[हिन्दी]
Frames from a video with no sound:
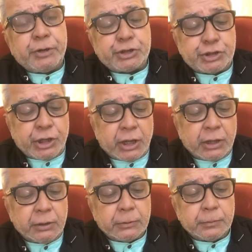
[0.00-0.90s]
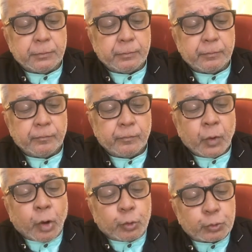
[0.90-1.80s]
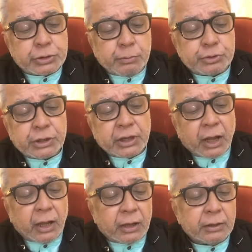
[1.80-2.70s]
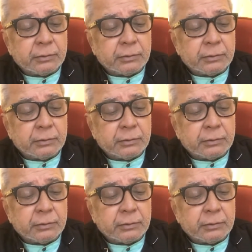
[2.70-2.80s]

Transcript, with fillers: पेश किया तो उसने मुझसे कहा